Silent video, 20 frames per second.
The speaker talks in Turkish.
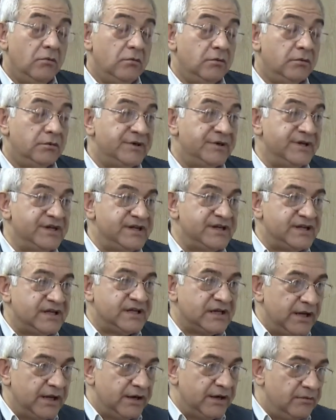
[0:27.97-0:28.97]

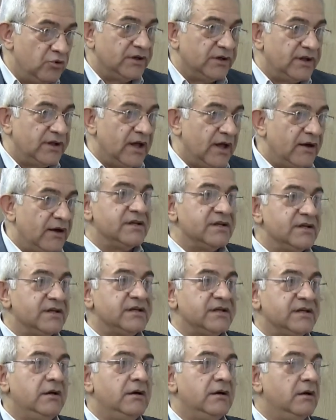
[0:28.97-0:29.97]
riskleri bu kadar
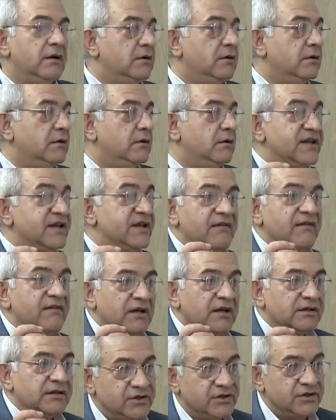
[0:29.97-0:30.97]
fazla, e,
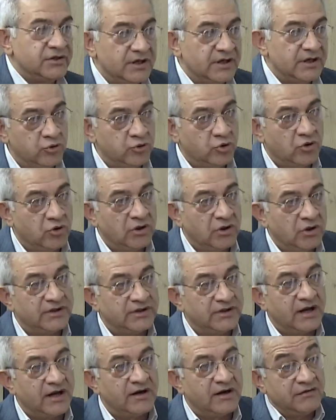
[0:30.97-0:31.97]
dezavantajları bu kadar
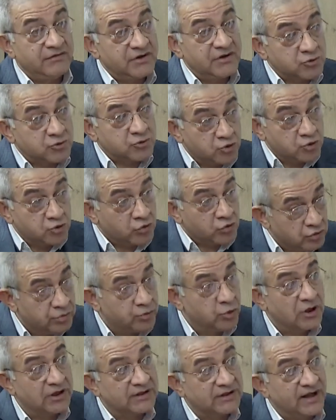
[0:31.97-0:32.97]
fazla ve
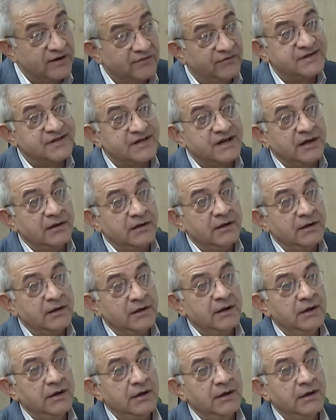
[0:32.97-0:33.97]
sorunu bu kadar fazla
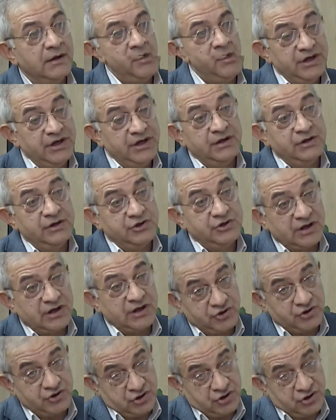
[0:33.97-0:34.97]
bir
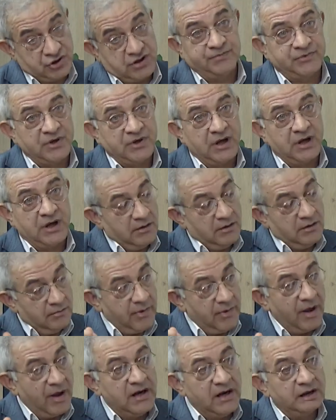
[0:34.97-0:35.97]
ilçeden çıkıp da
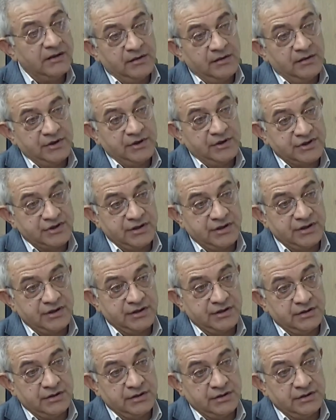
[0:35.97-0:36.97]
ben belediye
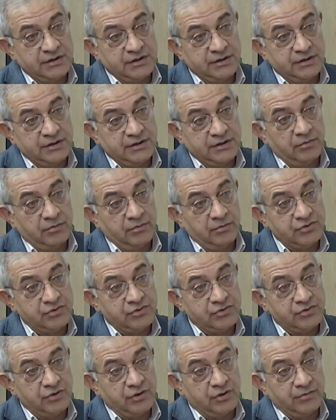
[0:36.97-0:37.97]
başkanı e, olmak
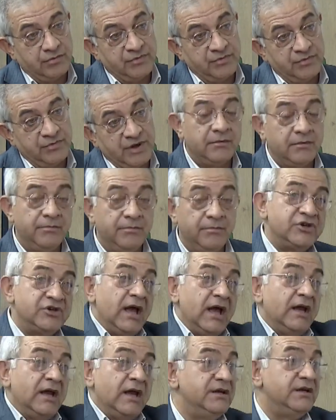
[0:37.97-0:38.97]
istiyorum demek
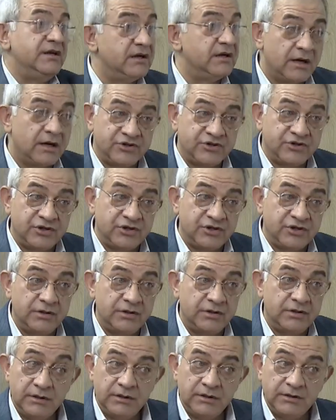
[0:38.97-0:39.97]
bence her yiğidin harcı
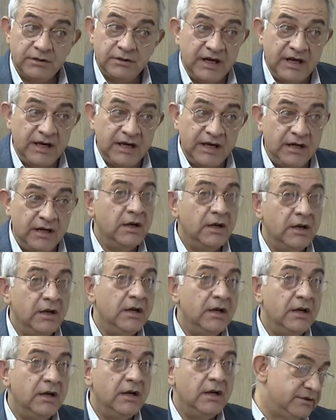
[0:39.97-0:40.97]
değil.
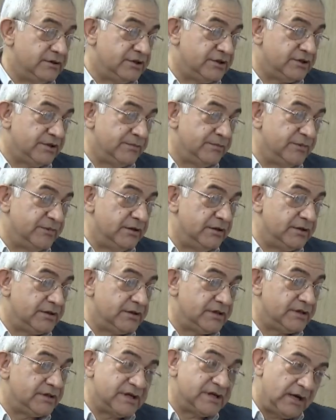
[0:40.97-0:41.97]
E, şimdi
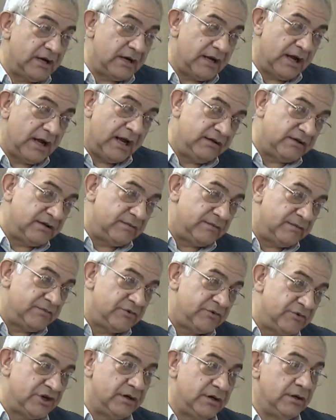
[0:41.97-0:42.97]
sizi
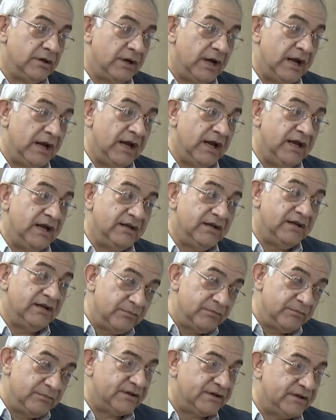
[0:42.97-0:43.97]
eğitimci, eğitim
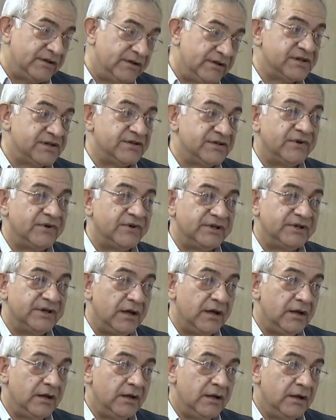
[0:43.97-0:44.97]
yöneticisi
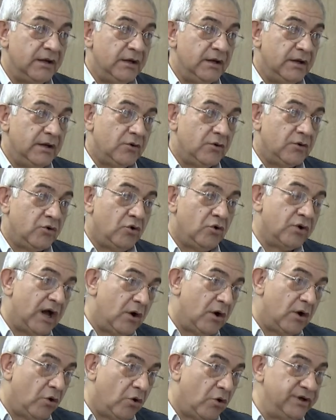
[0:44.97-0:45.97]
sıfatıyla
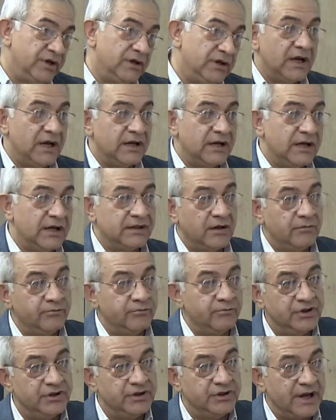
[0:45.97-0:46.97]
konağı o yıllardan
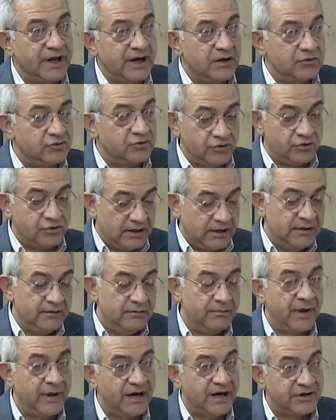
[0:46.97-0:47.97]
bu yıllara
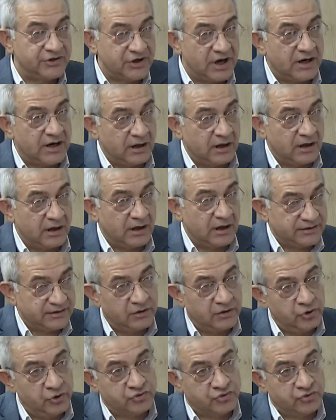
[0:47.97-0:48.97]
sürekli mercek altına
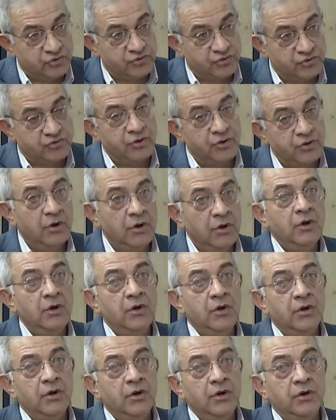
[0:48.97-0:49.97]
alıyorsunuz. Tabii tabii.
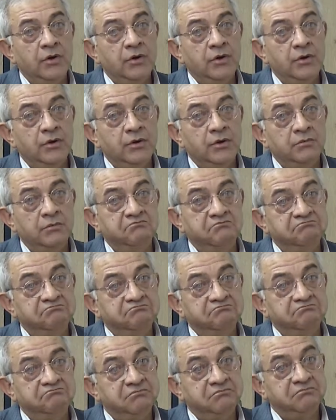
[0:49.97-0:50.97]
tabii. Ee,
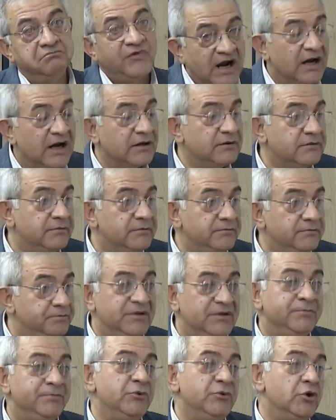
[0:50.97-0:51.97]
fakat
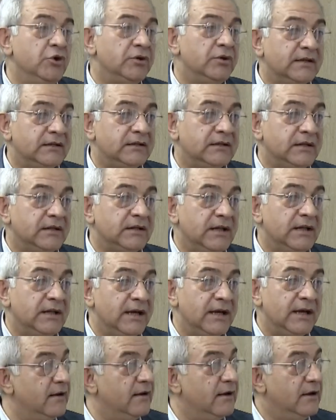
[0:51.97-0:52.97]
bitmiyor dertler.
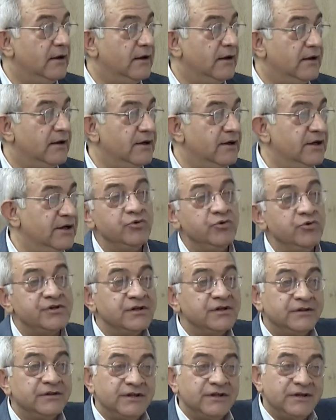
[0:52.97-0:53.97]
Yani evet.
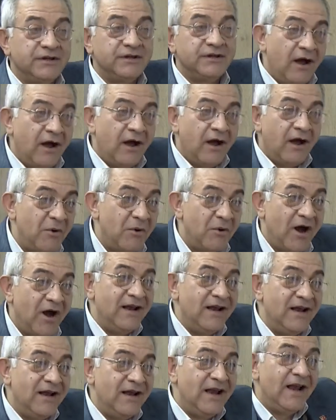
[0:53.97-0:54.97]
200 yıldır aynı
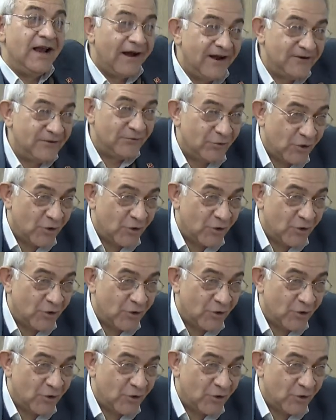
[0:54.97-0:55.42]
mahalleler aynı